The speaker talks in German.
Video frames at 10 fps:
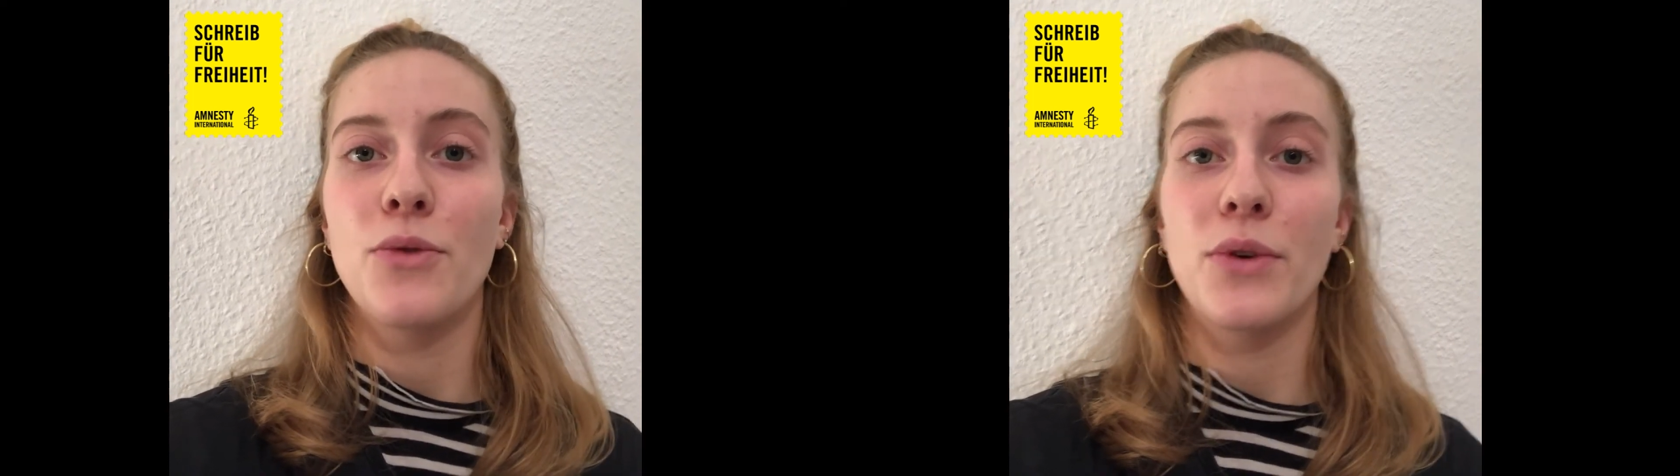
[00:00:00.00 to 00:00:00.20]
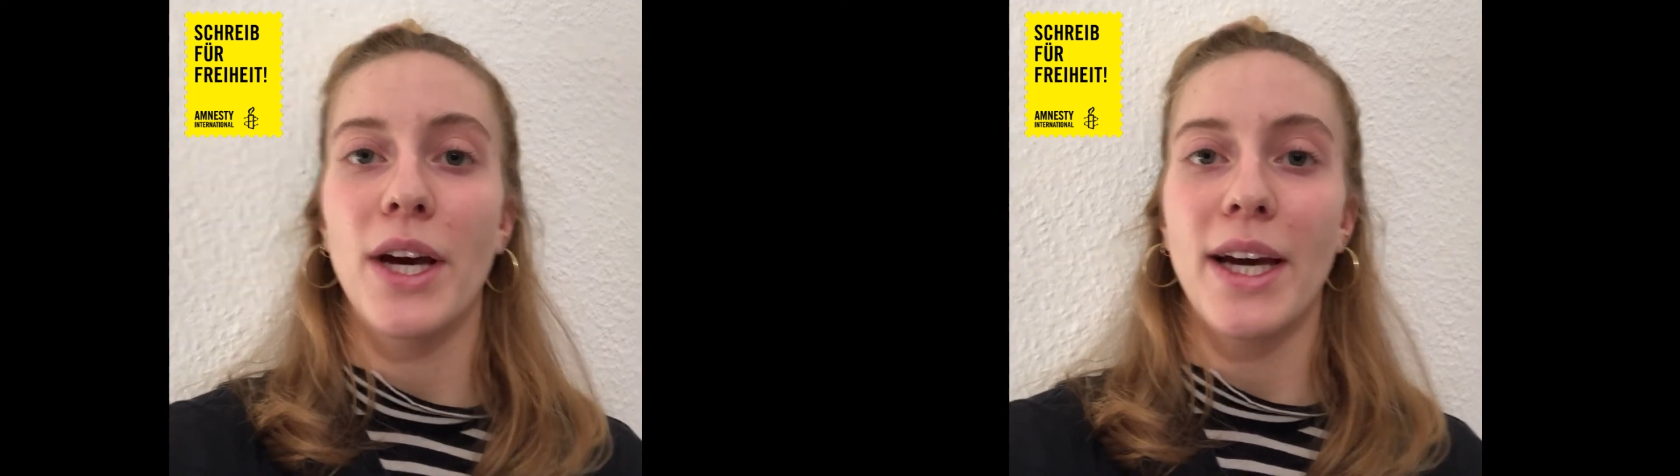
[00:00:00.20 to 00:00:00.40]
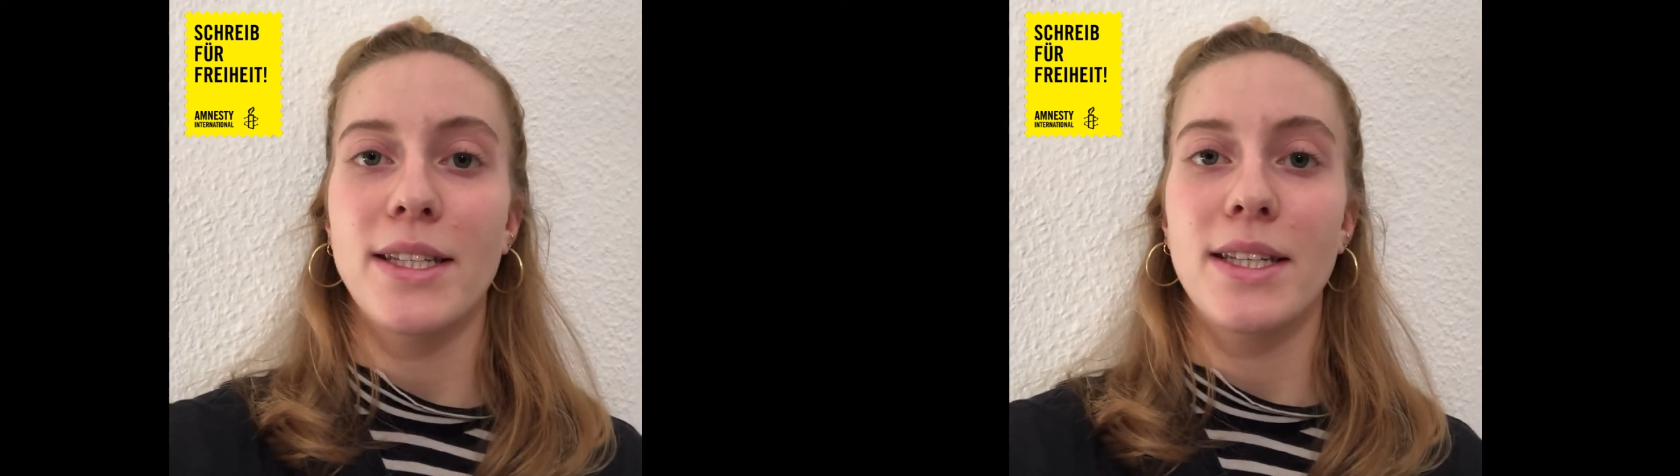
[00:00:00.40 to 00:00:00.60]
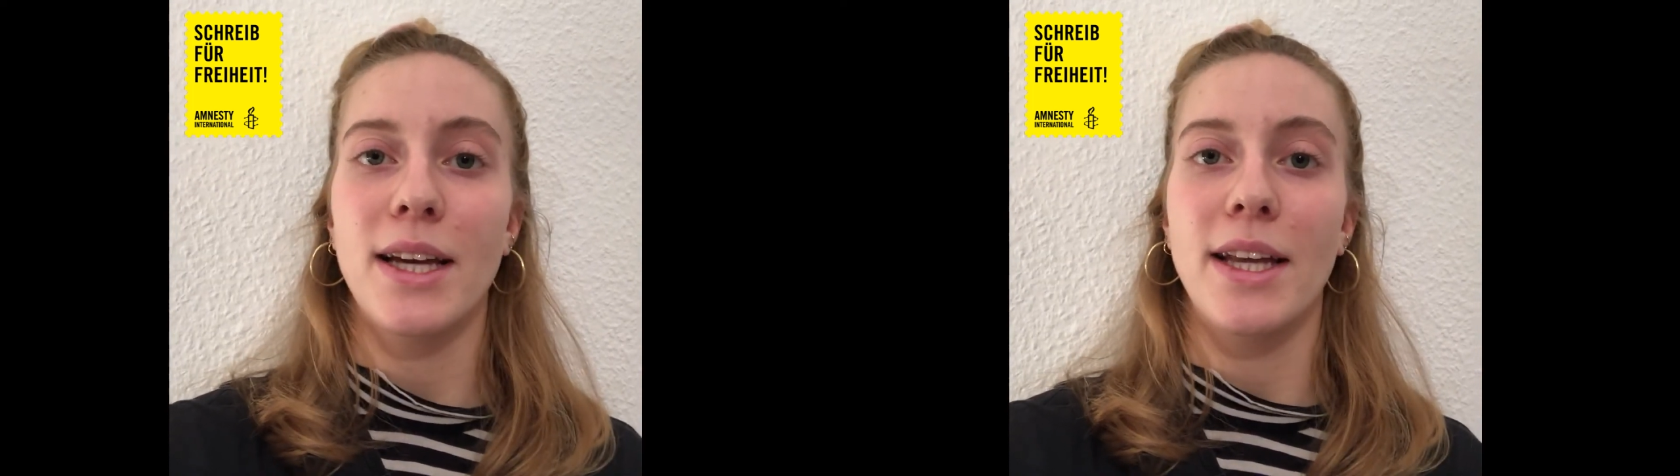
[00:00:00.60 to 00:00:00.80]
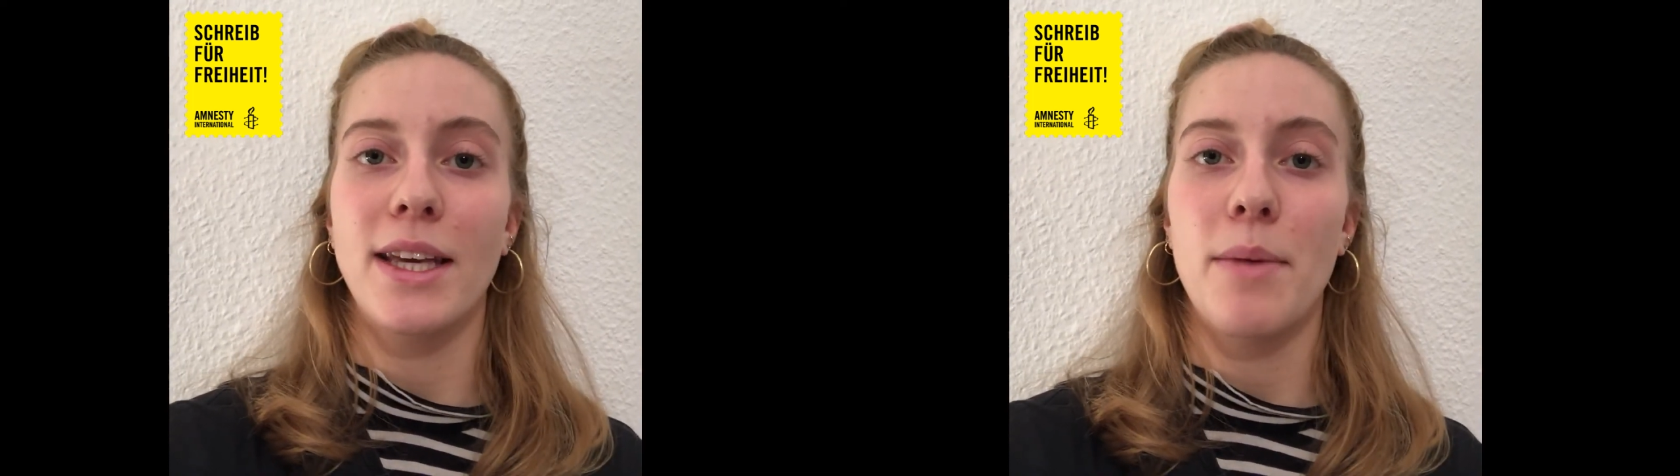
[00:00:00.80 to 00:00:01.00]
für
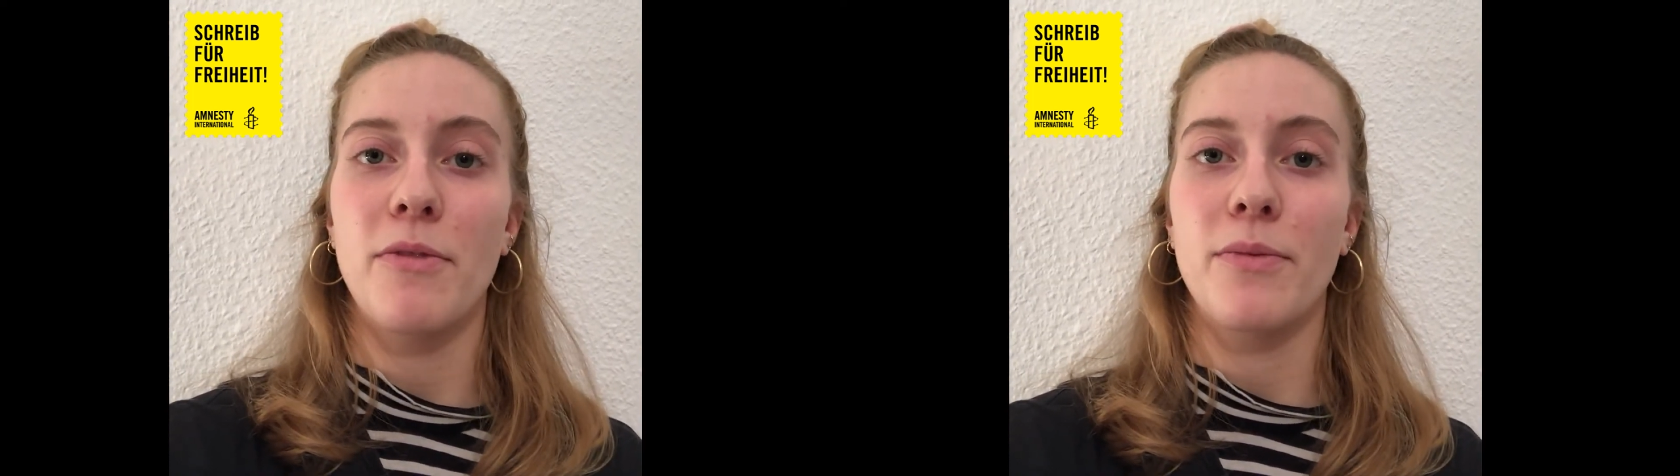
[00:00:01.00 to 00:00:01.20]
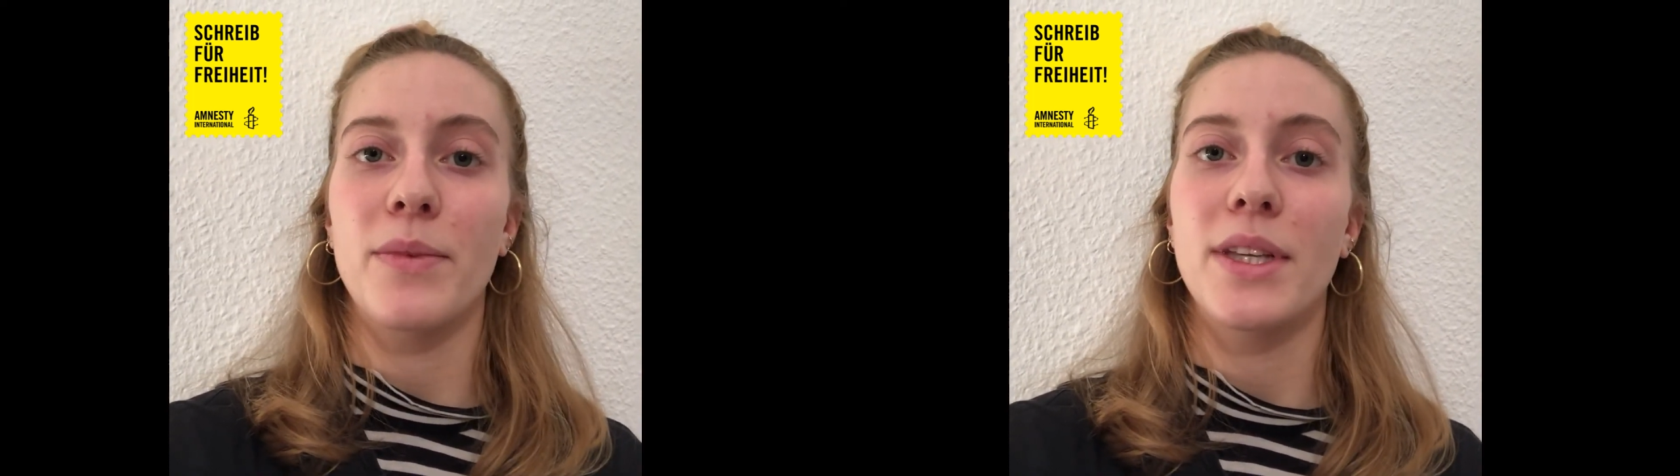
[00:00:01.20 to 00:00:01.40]
Gerechtigkeit kämpfen,